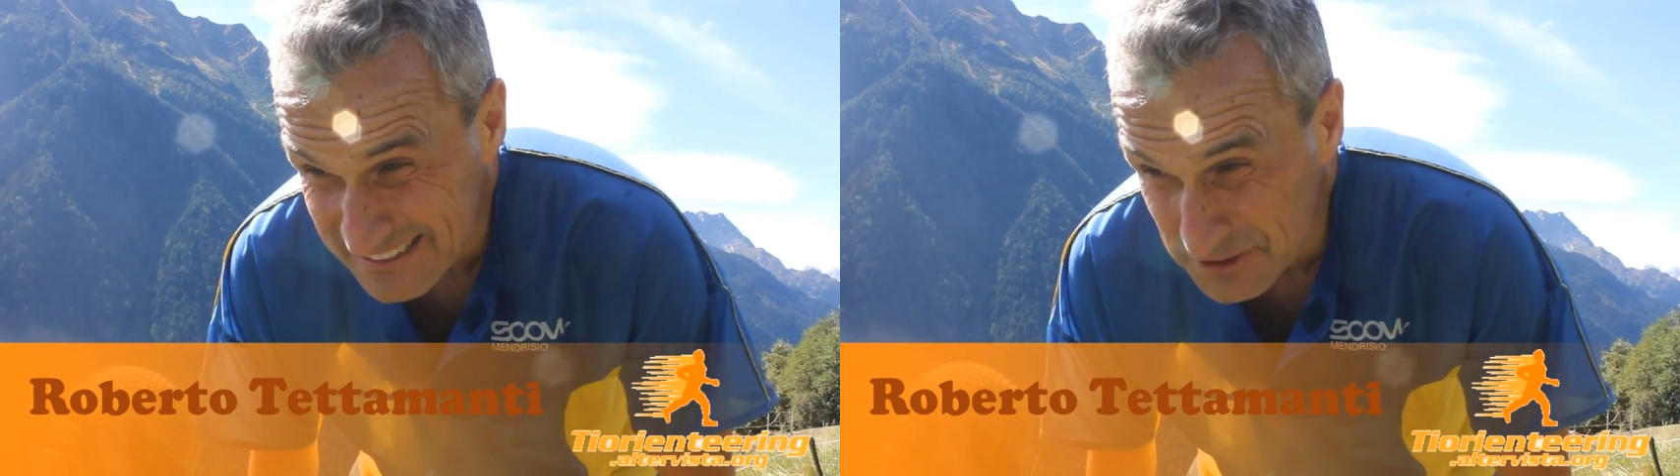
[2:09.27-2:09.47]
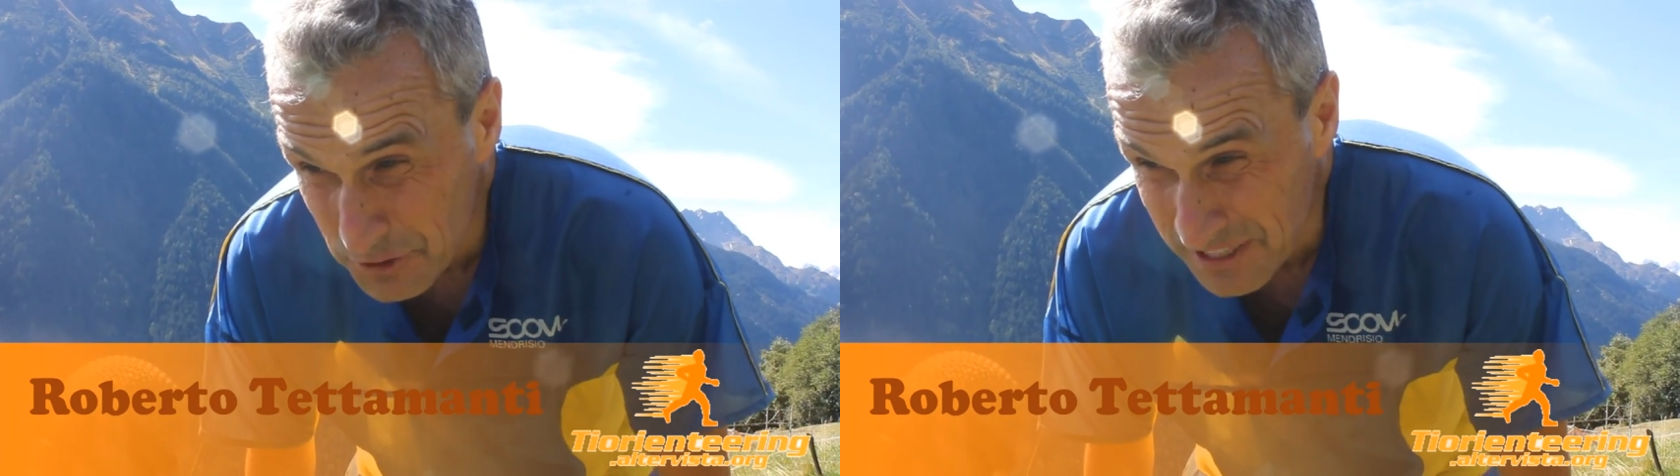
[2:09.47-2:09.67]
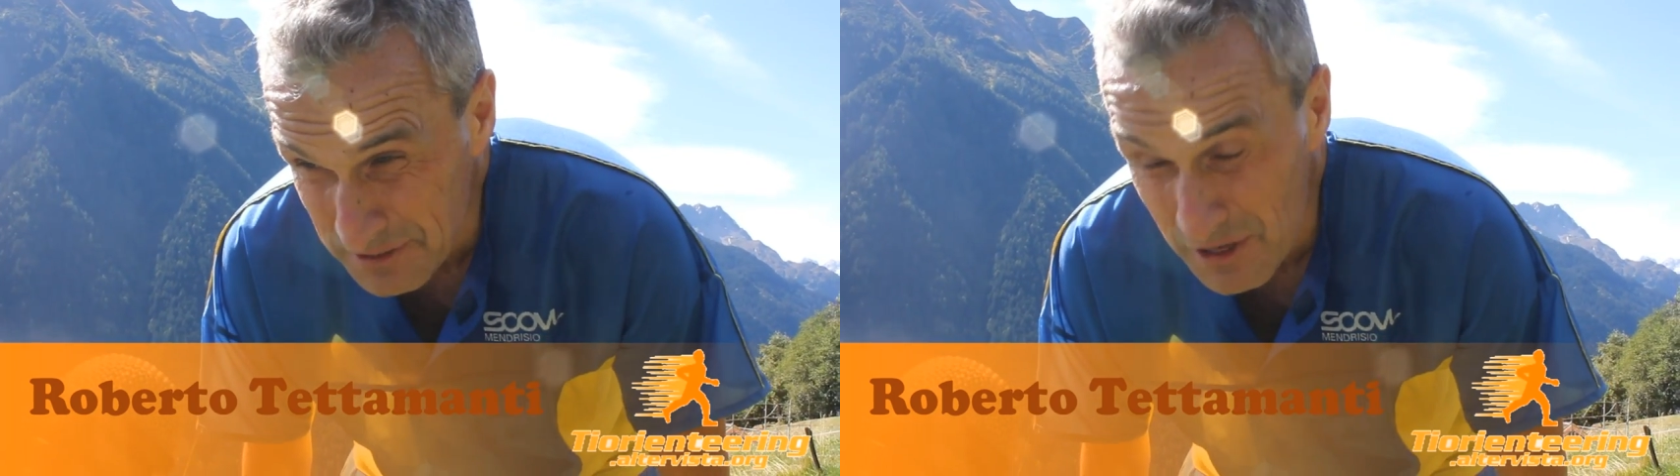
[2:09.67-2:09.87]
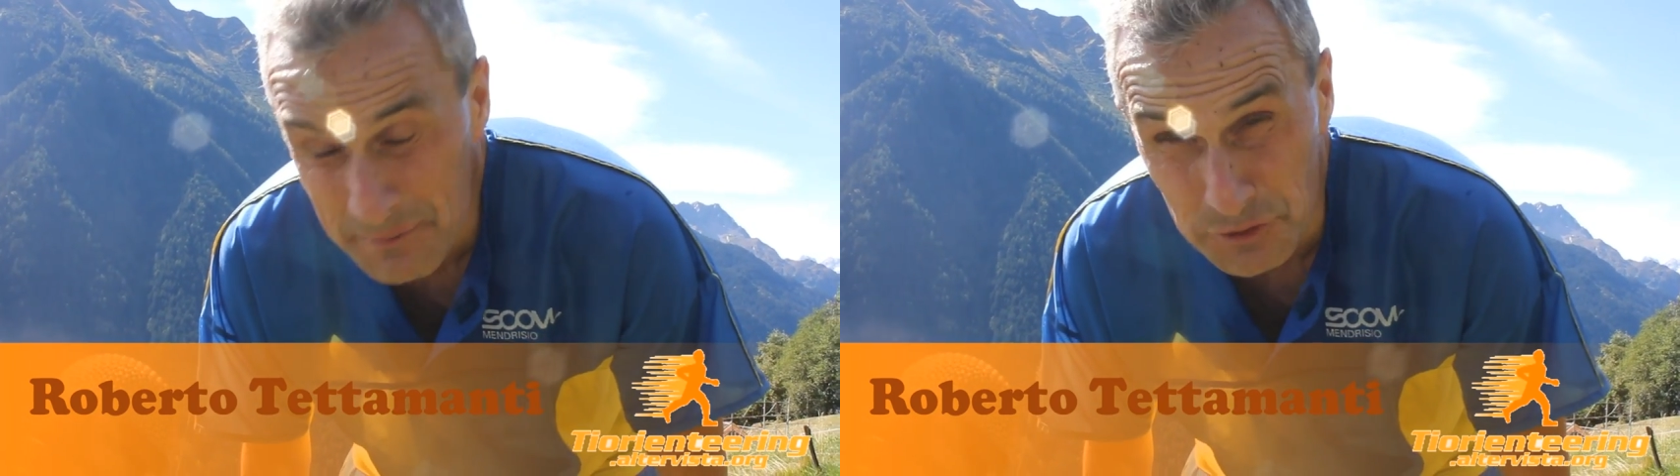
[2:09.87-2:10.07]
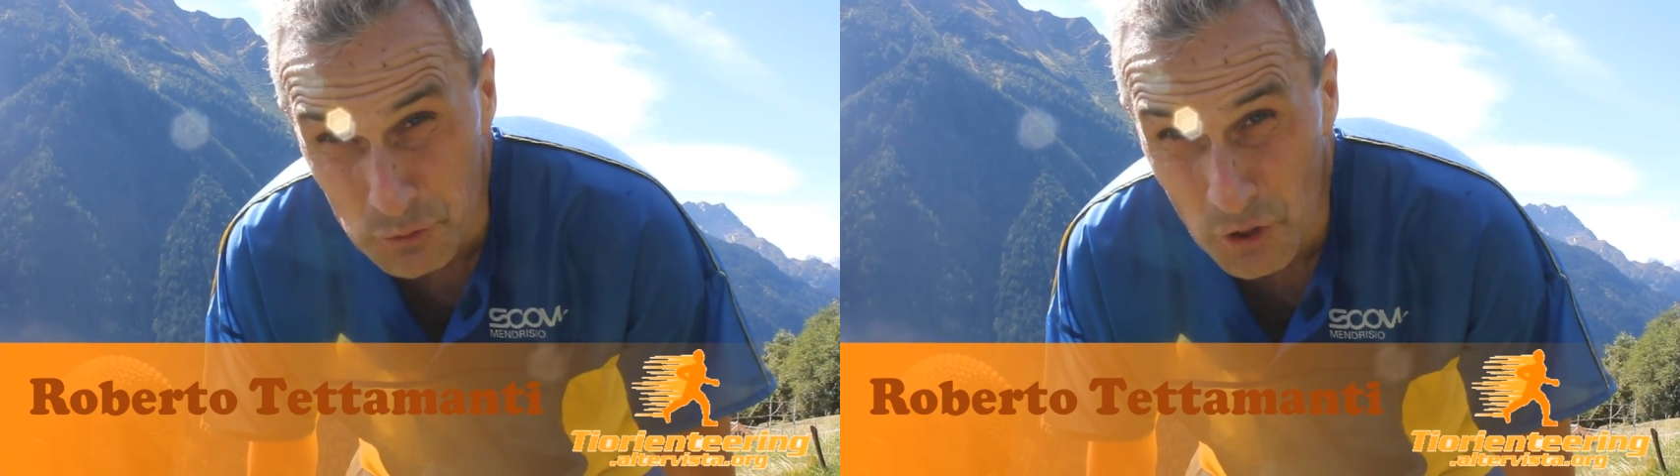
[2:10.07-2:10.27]
scorrevole ma
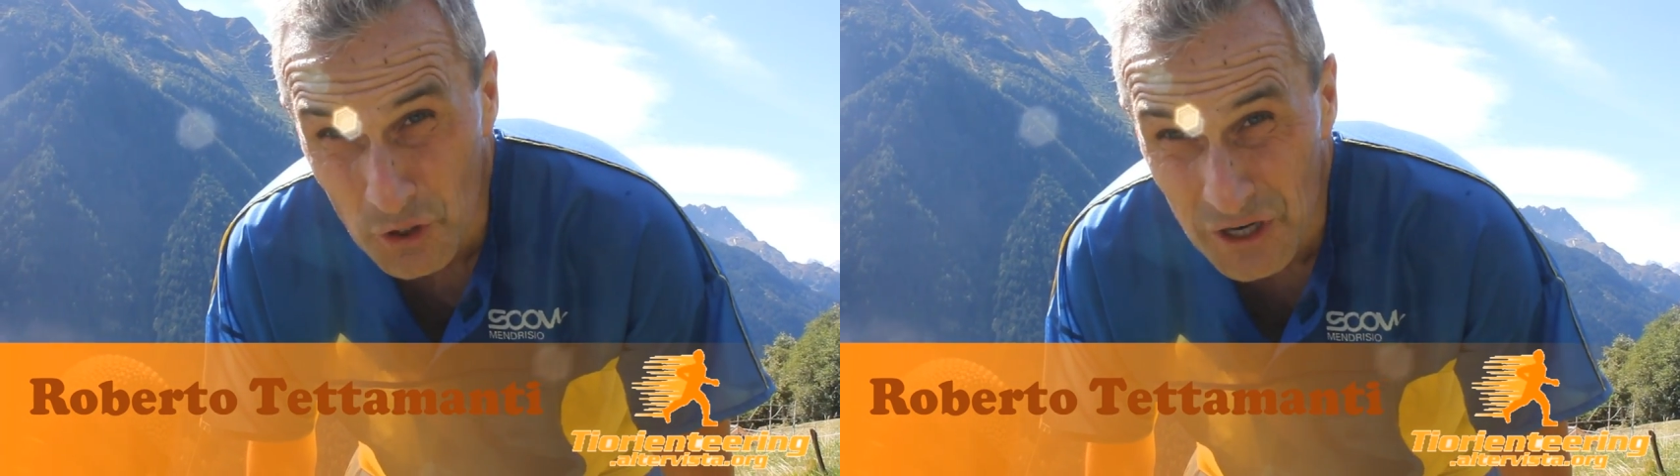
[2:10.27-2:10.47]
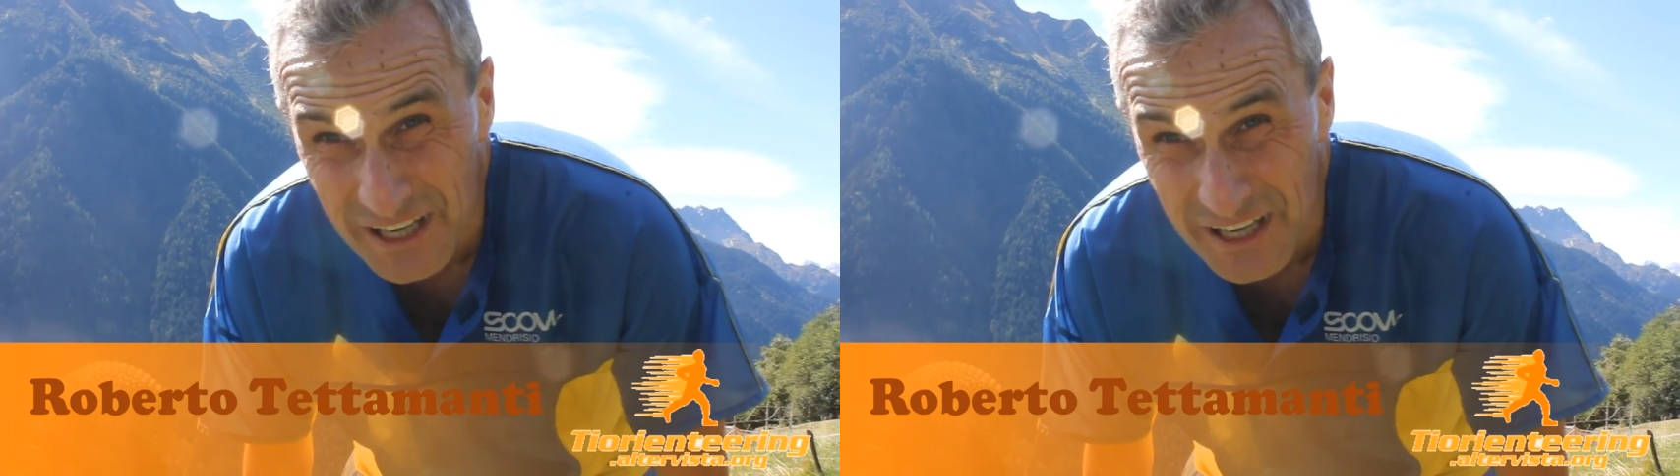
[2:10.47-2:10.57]
duro.